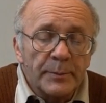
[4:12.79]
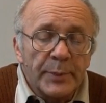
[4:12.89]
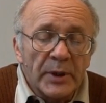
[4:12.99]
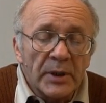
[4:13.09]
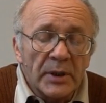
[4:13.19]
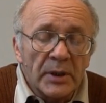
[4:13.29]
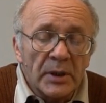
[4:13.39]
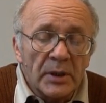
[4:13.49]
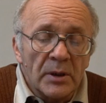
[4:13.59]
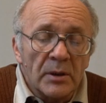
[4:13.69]

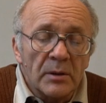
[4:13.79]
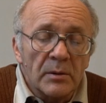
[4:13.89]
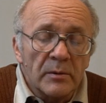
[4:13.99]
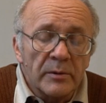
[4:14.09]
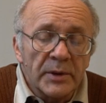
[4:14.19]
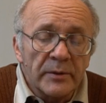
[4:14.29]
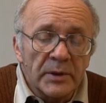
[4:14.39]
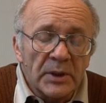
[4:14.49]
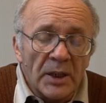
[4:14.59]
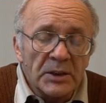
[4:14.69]
при
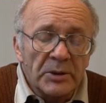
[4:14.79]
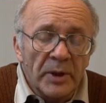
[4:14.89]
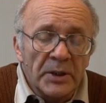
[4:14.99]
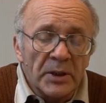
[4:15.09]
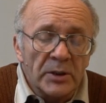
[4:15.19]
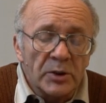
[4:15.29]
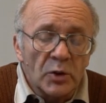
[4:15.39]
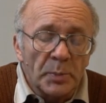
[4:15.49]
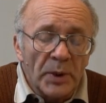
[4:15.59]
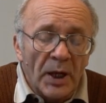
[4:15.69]
вытаскивании с
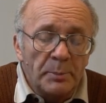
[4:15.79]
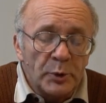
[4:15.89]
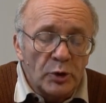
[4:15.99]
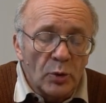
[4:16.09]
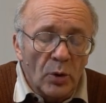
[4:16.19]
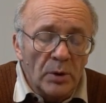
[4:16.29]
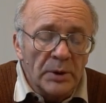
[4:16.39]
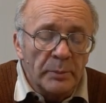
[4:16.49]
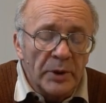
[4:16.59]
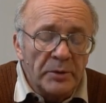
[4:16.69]
дупла пчел
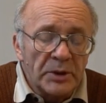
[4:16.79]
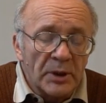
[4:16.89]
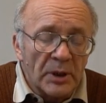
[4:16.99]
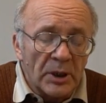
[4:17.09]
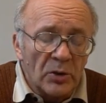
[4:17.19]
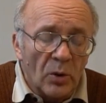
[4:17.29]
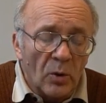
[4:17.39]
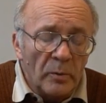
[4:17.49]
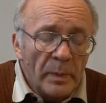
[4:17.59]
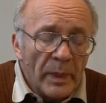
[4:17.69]
и бывших
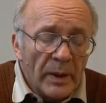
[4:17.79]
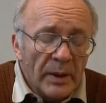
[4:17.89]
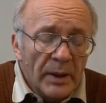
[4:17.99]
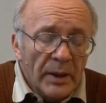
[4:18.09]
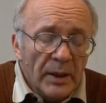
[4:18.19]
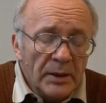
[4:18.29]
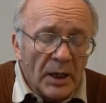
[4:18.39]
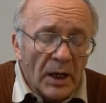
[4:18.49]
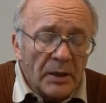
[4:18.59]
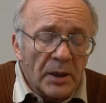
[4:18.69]
раев.
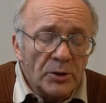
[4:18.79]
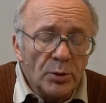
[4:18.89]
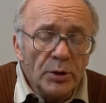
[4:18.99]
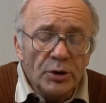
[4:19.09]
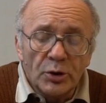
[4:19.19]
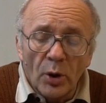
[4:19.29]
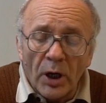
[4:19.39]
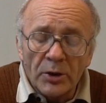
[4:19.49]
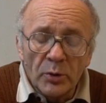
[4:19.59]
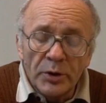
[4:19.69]
Итак, хочу
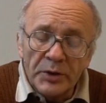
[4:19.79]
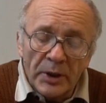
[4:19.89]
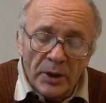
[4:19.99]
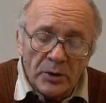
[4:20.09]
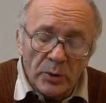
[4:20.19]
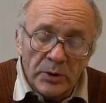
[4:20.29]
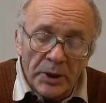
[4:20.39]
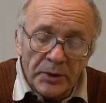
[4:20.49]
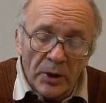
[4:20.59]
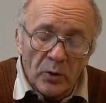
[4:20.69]
еще одну интересную
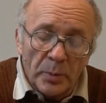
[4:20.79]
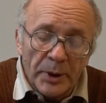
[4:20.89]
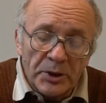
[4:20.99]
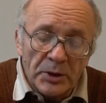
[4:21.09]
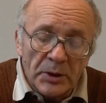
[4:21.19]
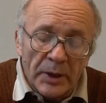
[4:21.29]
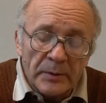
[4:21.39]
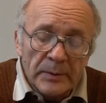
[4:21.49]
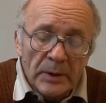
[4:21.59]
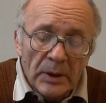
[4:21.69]
статейку
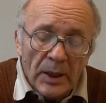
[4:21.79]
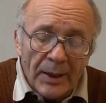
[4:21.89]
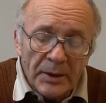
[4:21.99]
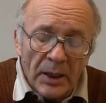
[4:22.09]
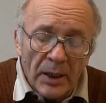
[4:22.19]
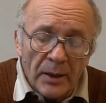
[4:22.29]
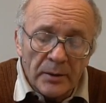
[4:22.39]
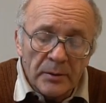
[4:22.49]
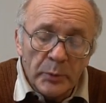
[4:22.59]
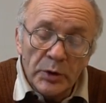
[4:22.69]
прочитать.
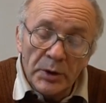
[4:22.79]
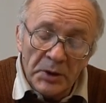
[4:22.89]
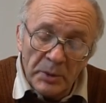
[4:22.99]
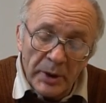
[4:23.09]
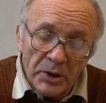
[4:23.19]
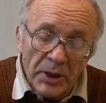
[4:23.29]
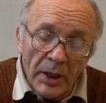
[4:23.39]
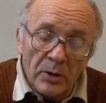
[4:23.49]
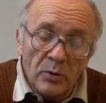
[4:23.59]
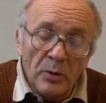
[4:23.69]
Она будет
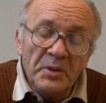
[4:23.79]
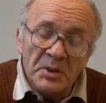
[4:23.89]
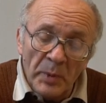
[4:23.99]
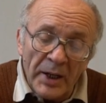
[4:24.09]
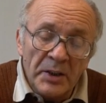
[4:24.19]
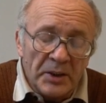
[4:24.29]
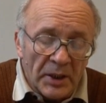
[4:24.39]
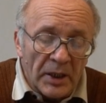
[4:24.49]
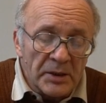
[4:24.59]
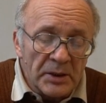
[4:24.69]
небольшая, но весьма
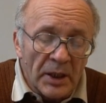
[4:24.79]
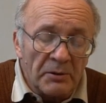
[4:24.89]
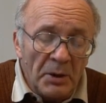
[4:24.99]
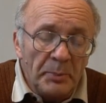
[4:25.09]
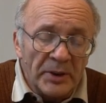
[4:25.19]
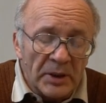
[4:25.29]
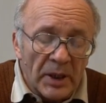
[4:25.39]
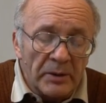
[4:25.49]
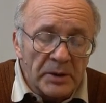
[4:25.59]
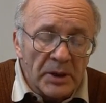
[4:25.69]
интересная, вам
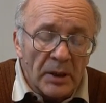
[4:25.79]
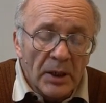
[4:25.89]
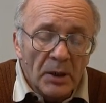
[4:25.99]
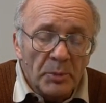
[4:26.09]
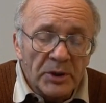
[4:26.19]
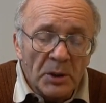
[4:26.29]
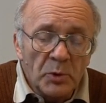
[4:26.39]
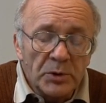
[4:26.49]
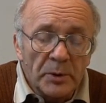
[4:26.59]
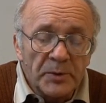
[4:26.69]
понравится.
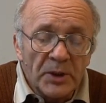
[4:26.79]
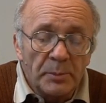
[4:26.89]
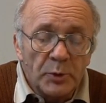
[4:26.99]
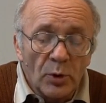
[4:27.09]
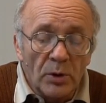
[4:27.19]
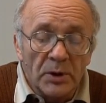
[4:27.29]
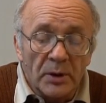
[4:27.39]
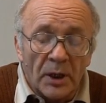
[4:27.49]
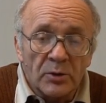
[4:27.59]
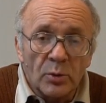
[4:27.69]
Потому что все пчелы
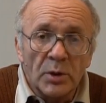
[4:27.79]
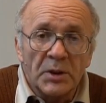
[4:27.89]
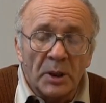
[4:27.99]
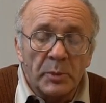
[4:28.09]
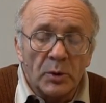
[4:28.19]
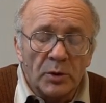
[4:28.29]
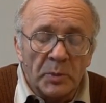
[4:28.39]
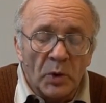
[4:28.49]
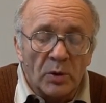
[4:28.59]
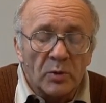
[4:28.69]
откуда-то
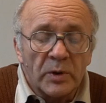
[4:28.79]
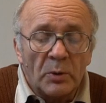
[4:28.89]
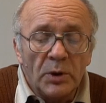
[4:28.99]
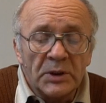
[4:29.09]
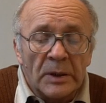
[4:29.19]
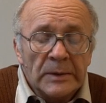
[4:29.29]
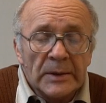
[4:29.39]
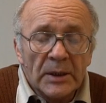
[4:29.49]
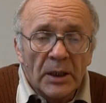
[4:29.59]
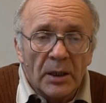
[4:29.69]
берут мед. У кого-то
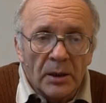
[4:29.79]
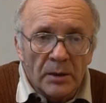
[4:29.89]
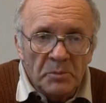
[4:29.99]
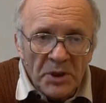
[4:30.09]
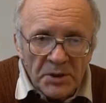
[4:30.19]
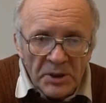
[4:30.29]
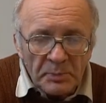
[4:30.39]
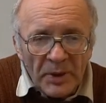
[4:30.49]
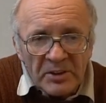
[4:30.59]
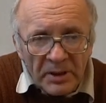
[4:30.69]
э,
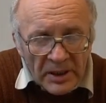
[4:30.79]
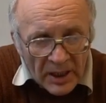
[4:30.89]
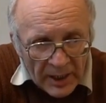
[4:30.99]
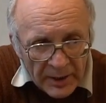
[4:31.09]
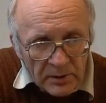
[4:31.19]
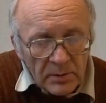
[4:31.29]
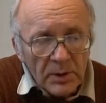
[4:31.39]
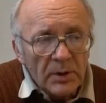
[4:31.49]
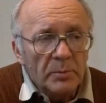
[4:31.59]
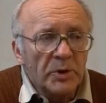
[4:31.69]
местность позволяет,
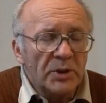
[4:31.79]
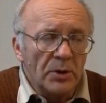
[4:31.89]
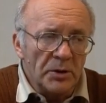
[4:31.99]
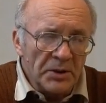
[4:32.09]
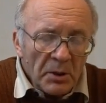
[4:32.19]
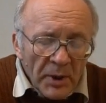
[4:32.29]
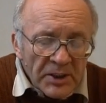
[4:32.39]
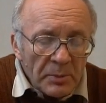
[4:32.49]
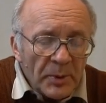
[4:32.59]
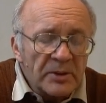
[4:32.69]
медоносная
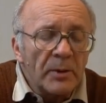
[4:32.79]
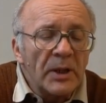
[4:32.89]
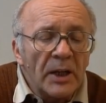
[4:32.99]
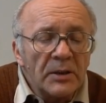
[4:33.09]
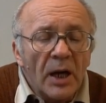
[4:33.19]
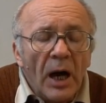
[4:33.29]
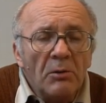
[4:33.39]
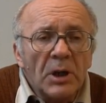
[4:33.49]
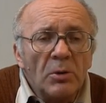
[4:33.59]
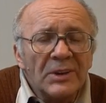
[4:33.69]
база позволяет,
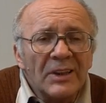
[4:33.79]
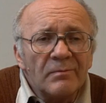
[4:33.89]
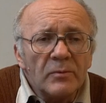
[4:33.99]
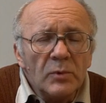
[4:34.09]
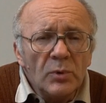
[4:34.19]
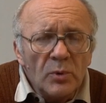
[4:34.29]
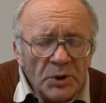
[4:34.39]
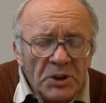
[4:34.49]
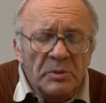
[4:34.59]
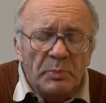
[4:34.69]
а у кого-то, ну,
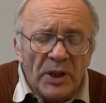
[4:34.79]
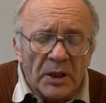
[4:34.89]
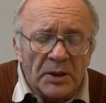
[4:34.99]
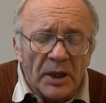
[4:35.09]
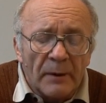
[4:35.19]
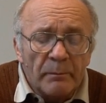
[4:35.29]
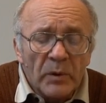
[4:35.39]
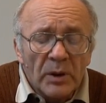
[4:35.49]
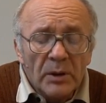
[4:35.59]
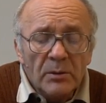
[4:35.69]
очень бедная.
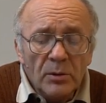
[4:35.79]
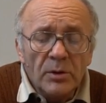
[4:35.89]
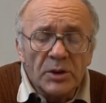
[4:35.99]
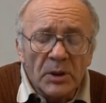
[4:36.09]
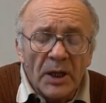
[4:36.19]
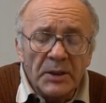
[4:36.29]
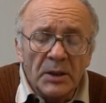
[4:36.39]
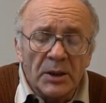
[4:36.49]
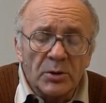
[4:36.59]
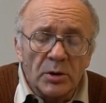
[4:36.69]
Ну и
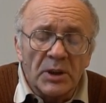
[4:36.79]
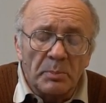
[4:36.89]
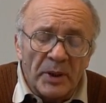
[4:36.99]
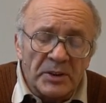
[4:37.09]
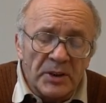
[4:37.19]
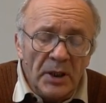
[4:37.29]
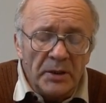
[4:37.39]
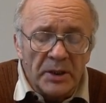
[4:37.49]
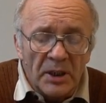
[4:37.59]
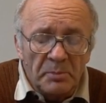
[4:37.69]
желательно что-то
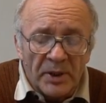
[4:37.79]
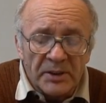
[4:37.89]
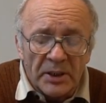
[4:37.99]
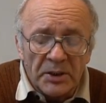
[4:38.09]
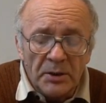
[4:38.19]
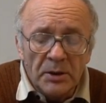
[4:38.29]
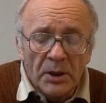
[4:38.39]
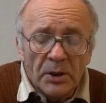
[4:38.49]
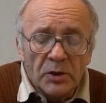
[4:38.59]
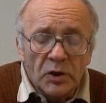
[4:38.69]
посеять или посадить,
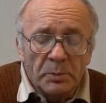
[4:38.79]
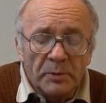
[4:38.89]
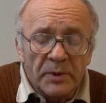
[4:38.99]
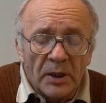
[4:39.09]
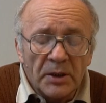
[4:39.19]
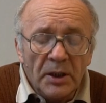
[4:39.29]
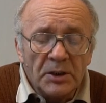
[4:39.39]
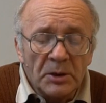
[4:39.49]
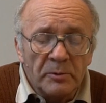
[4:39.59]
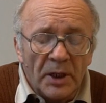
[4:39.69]
чтобы в
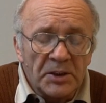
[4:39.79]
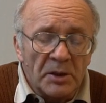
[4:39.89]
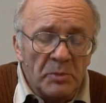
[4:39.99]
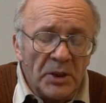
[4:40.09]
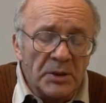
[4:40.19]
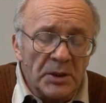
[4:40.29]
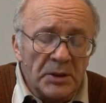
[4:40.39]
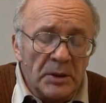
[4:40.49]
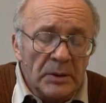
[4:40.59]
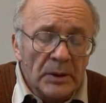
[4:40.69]
дальнейшем в вашей
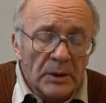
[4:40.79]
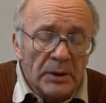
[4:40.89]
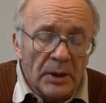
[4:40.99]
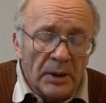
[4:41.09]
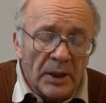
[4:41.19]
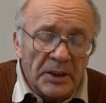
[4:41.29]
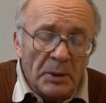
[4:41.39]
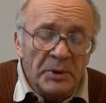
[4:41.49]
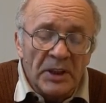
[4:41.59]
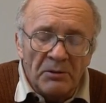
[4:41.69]
местности или
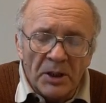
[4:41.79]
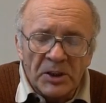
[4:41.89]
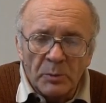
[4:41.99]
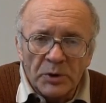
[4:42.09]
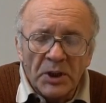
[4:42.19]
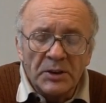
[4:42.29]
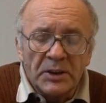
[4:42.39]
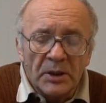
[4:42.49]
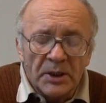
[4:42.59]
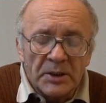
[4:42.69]
хотя бы на вашем
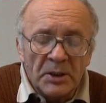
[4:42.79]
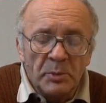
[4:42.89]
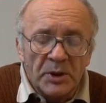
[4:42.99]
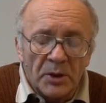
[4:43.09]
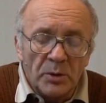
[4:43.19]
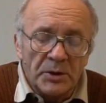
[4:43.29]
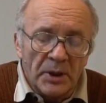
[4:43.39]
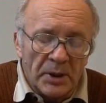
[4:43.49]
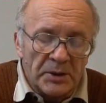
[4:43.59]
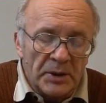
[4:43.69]
участке росли
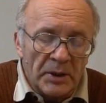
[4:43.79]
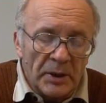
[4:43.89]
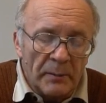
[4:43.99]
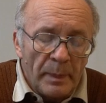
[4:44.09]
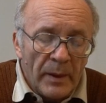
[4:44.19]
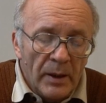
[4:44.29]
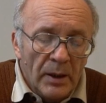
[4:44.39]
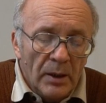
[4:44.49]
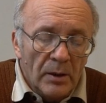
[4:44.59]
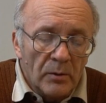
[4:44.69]
медоносные растения.
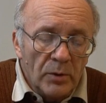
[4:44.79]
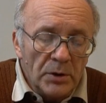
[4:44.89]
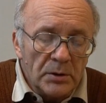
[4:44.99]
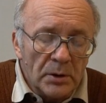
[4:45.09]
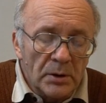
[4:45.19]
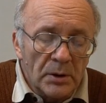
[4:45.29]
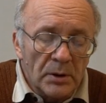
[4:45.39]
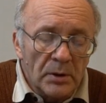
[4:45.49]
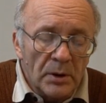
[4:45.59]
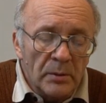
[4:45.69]
Вот э,
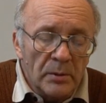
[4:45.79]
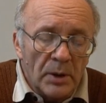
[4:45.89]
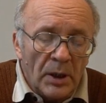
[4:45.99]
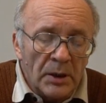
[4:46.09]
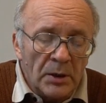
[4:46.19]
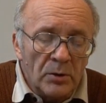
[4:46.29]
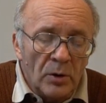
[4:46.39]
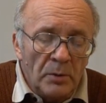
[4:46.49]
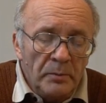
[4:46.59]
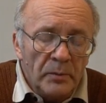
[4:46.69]
э
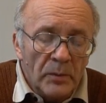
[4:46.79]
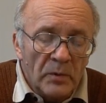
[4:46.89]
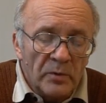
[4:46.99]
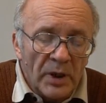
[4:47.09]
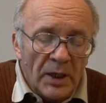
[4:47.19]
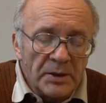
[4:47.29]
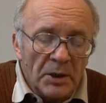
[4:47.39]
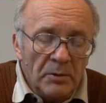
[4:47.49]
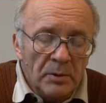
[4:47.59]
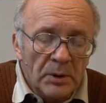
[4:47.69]
агроном
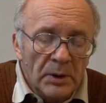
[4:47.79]
Вязов,